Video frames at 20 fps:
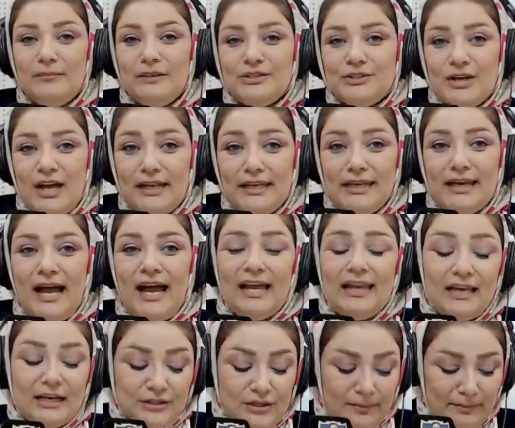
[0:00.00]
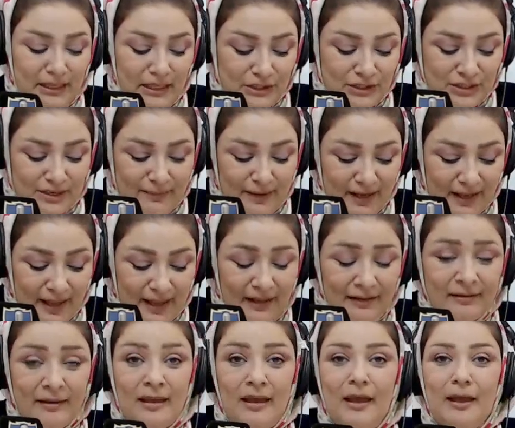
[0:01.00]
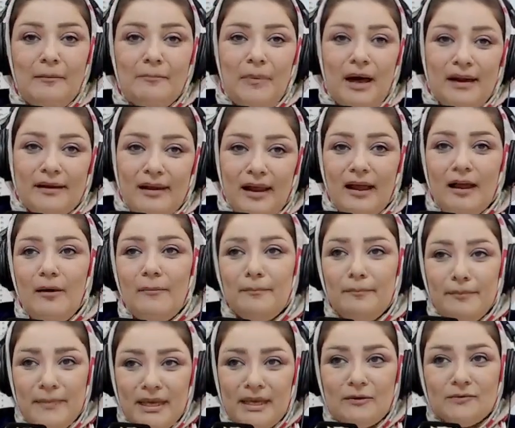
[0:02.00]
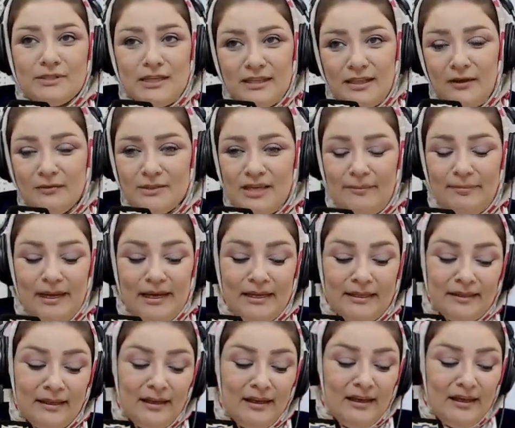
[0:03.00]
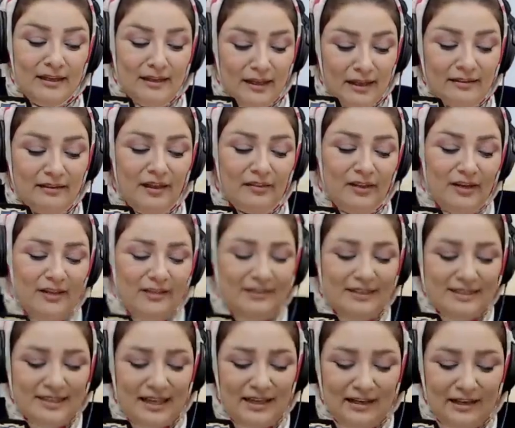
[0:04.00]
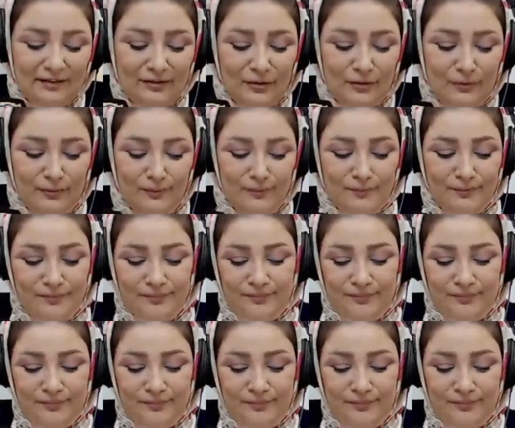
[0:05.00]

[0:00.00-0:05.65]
المجانية على جميع الشبكات مع الرقم 176 ننتظر اتصالاتكم